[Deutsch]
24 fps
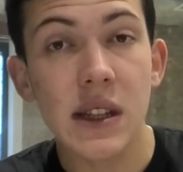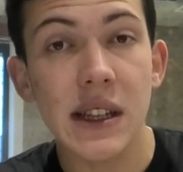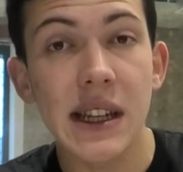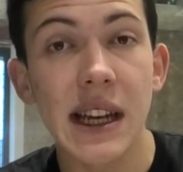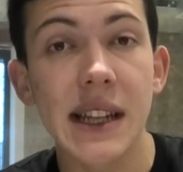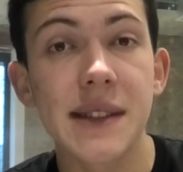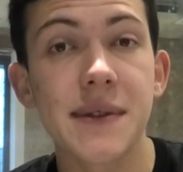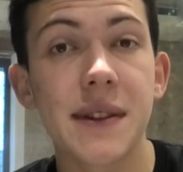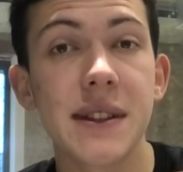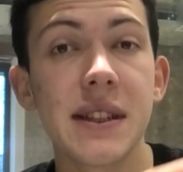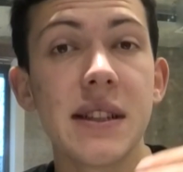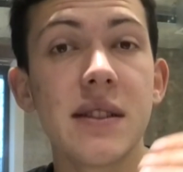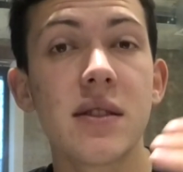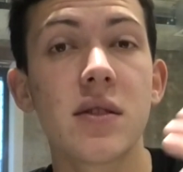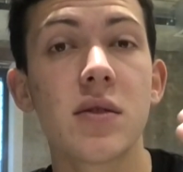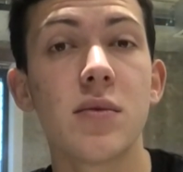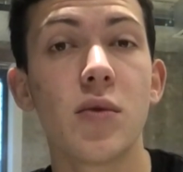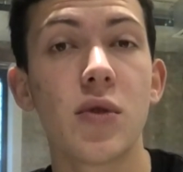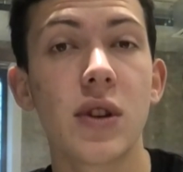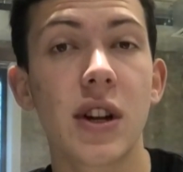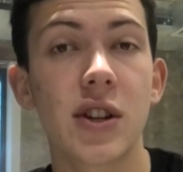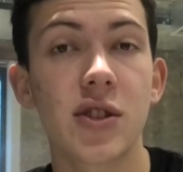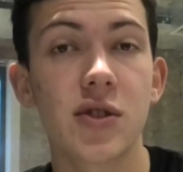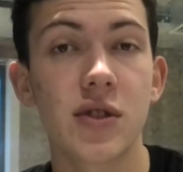Jetzt verdienst du
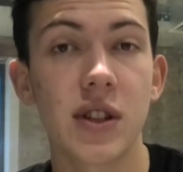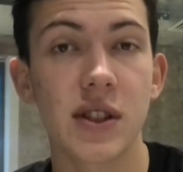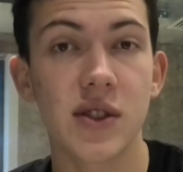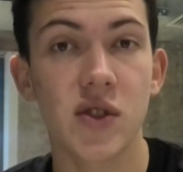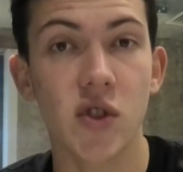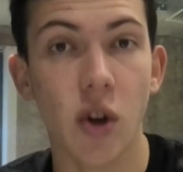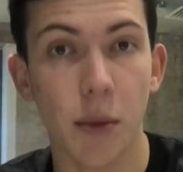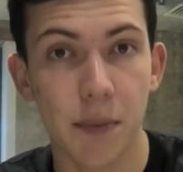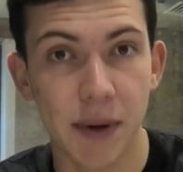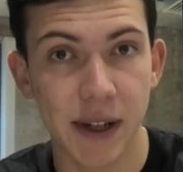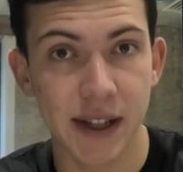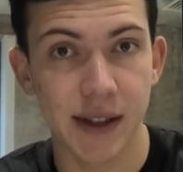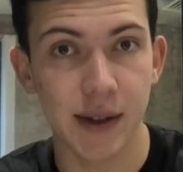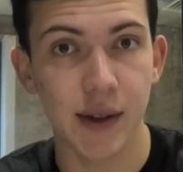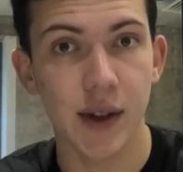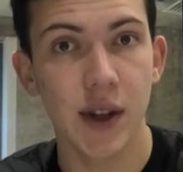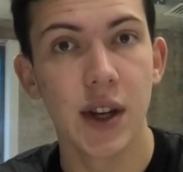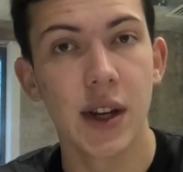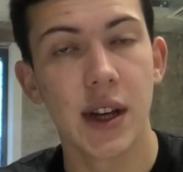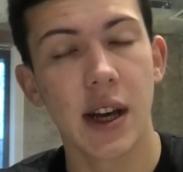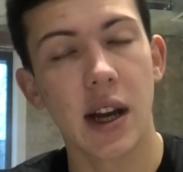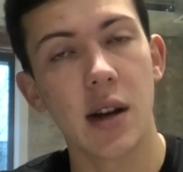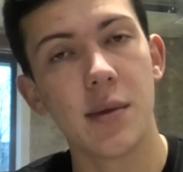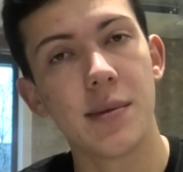im Monat schon das Doppelte.
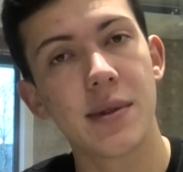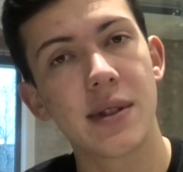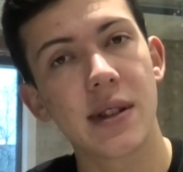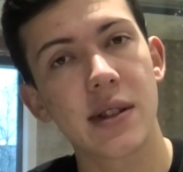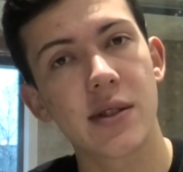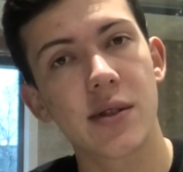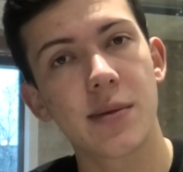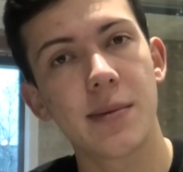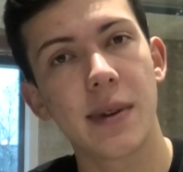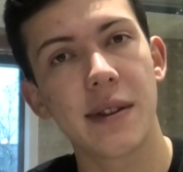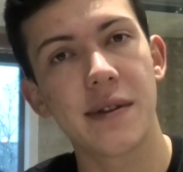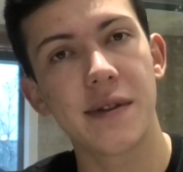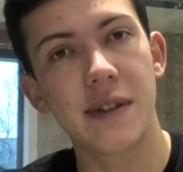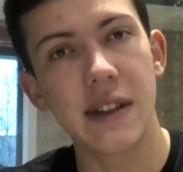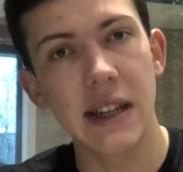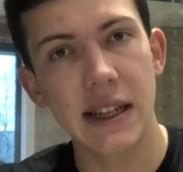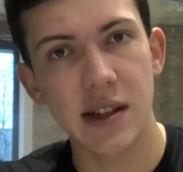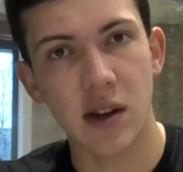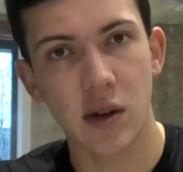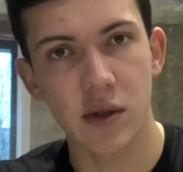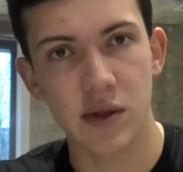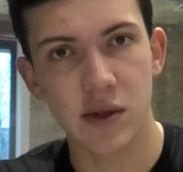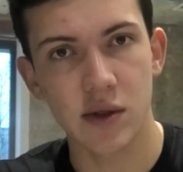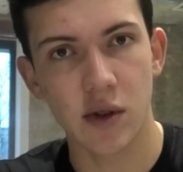Also du bist jetzt schon bei
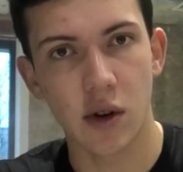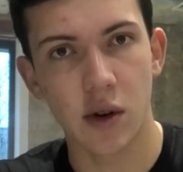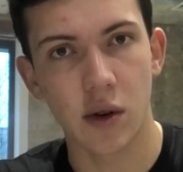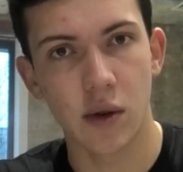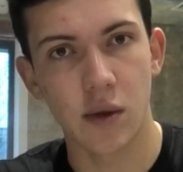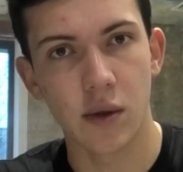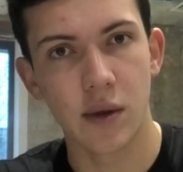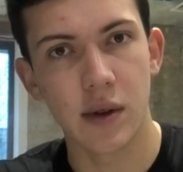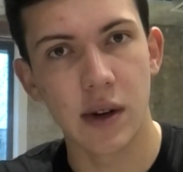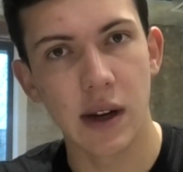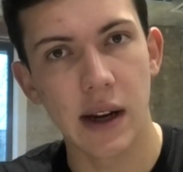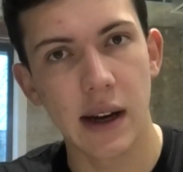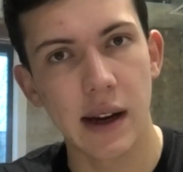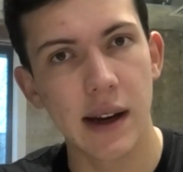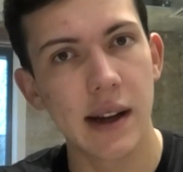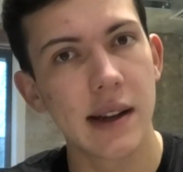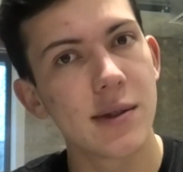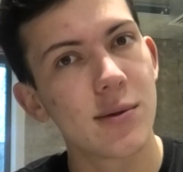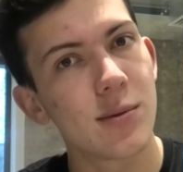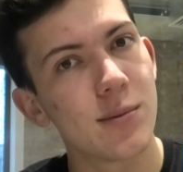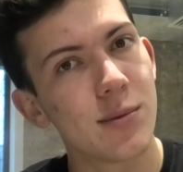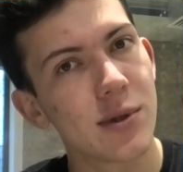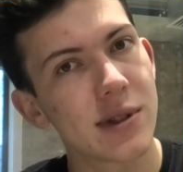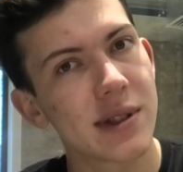4000 Euro. Ja,
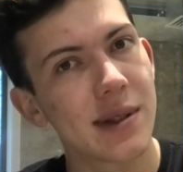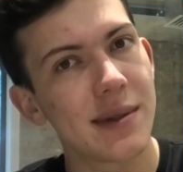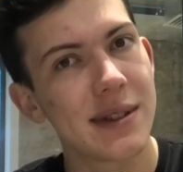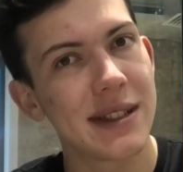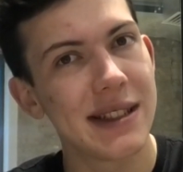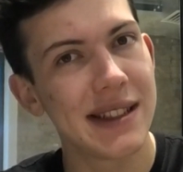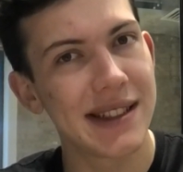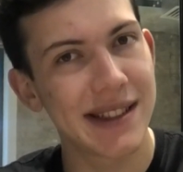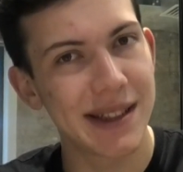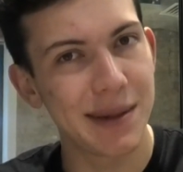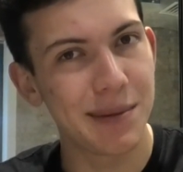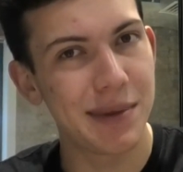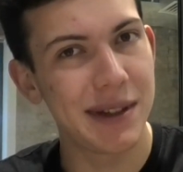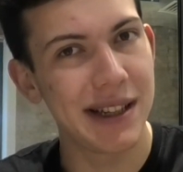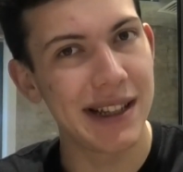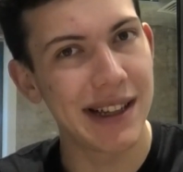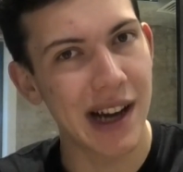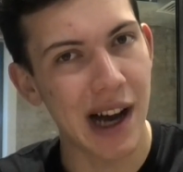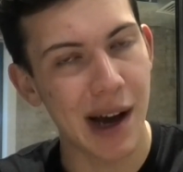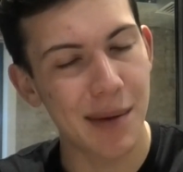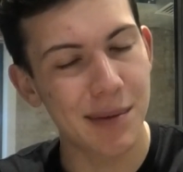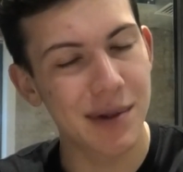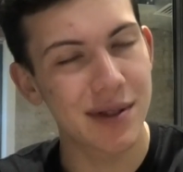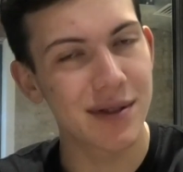du musst aber die
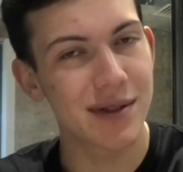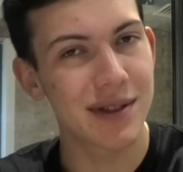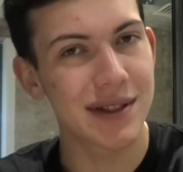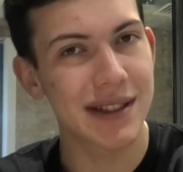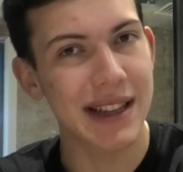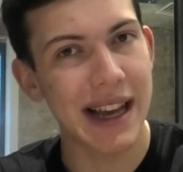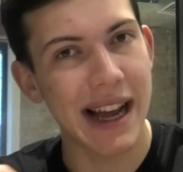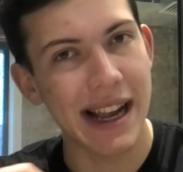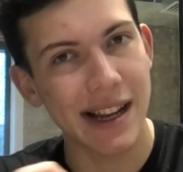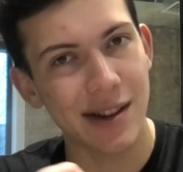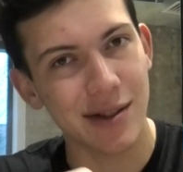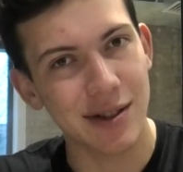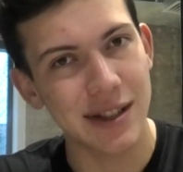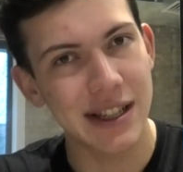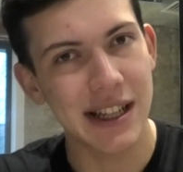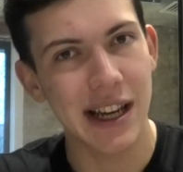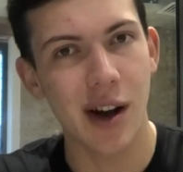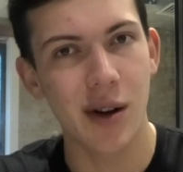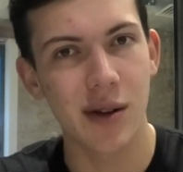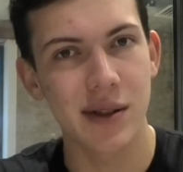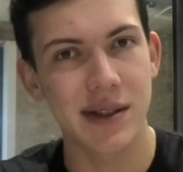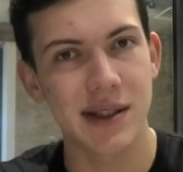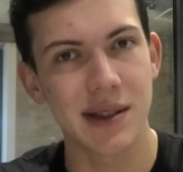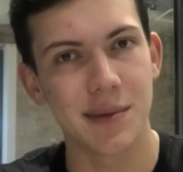Disziplin haben, dass du das Geld auch nicht
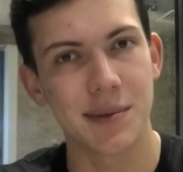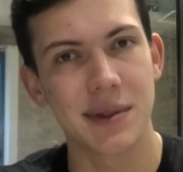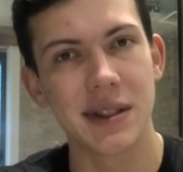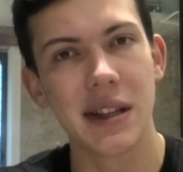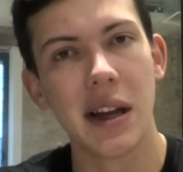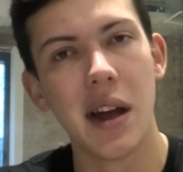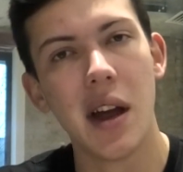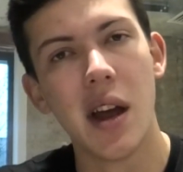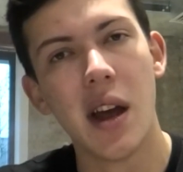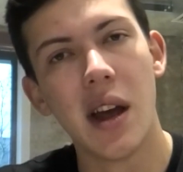rausnimmst.